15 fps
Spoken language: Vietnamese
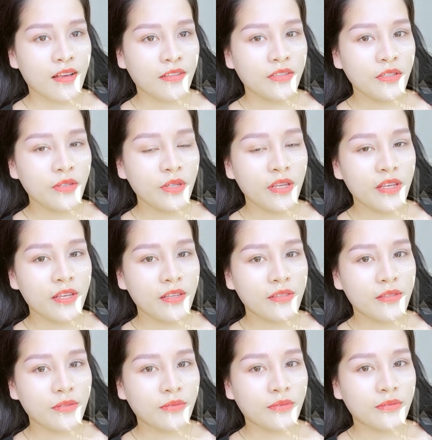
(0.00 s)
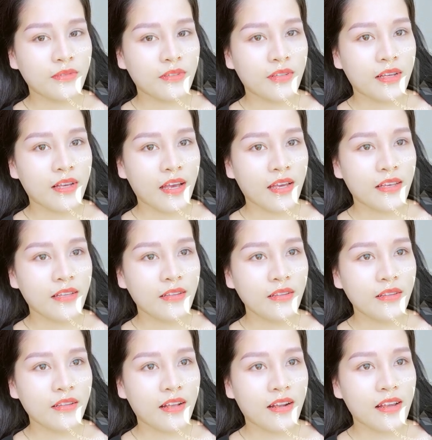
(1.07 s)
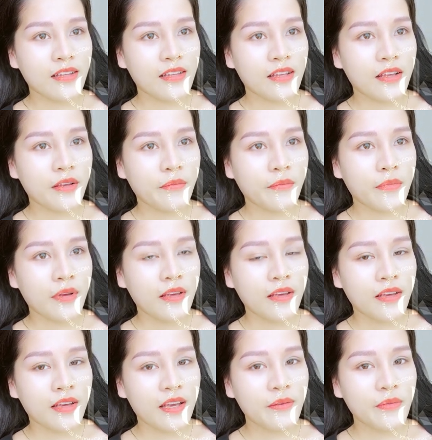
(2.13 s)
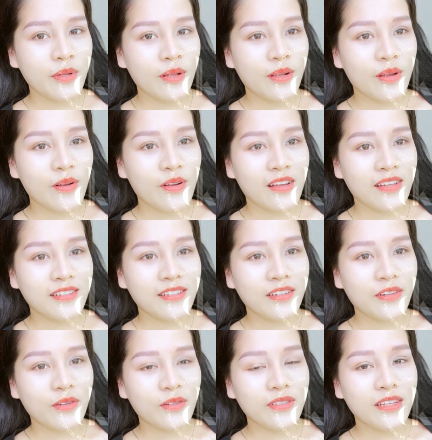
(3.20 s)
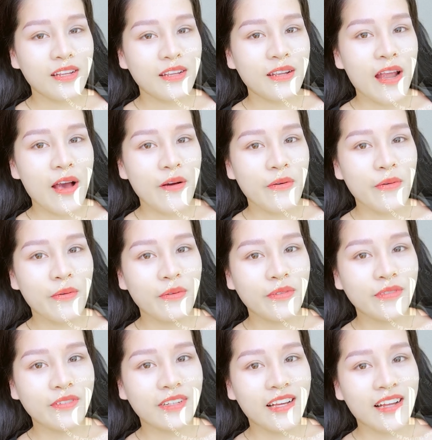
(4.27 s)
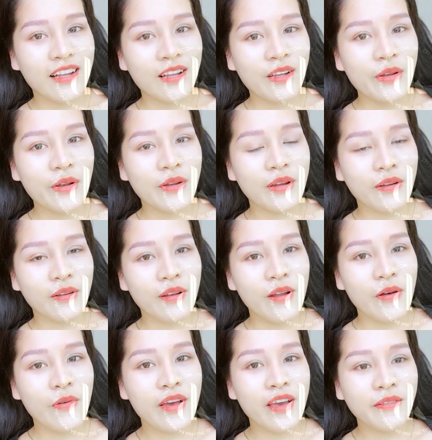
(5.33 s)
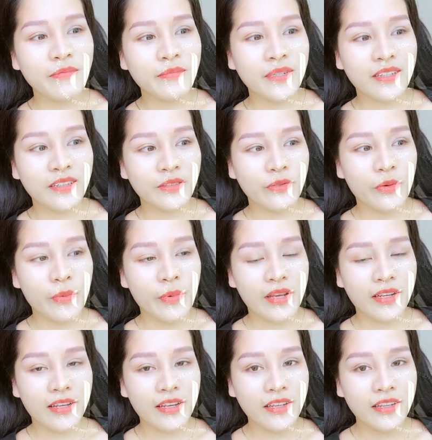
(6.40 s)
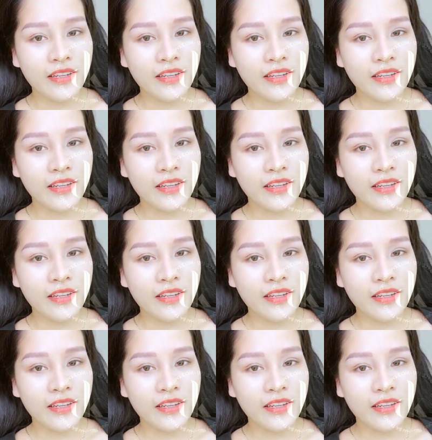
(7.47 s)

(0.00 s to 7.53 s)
trước khi sử cái này thì em rất là lo là sợ nó sẽ đau và cả nó lâu hết mực của mình ấy.